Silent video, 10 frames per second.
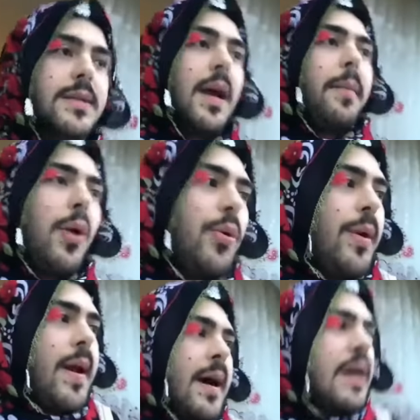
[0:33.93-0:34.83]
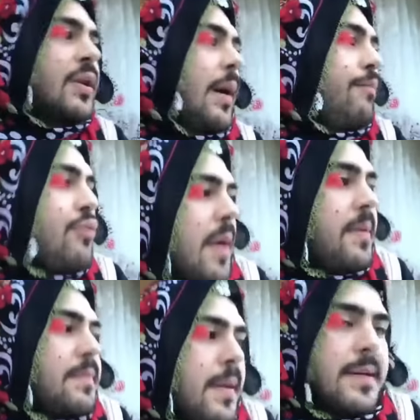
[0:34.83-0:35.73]
Sabah öğlen akşam bu
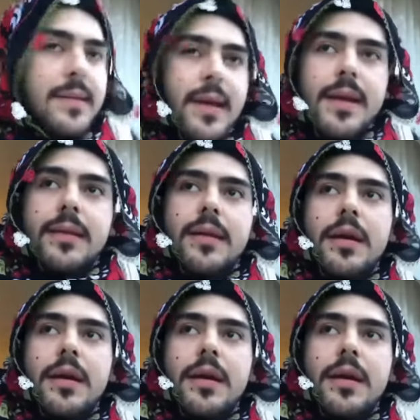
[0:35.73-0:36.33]
ne bitmez derttir